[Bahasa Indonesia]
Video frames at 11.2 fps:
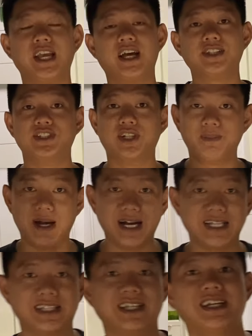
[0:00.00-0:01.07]
nya kenceng banget
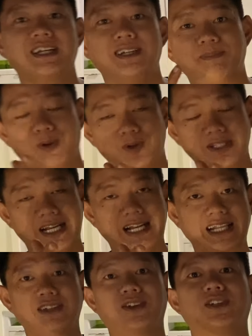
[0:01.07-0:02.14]
pokoknya
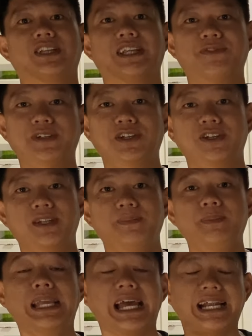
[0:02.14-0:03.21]
kalian nontonnya video ini
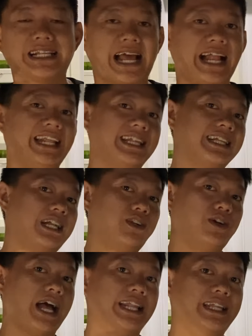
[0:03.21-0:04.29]
biar kalian kalau
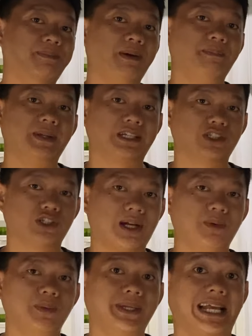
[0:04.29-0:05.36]
ada mampir ke
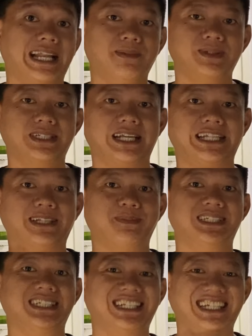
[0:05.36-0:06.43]
Sukabumi kalian bisa nginep di
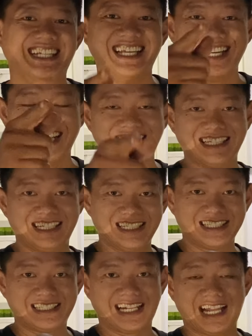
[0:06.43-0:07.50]
sini
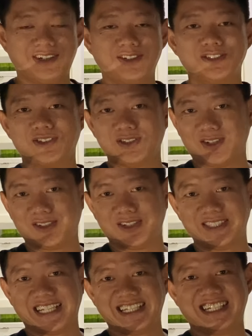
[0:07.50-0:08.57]
Selalu tonton
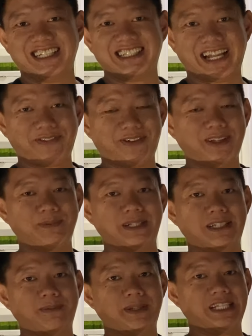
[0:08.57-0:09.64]
channel Traveling Budget
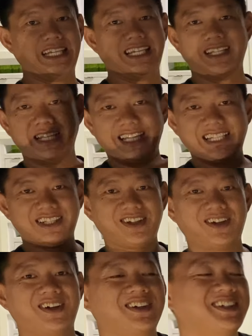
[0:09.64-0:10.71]
Mini. Intro.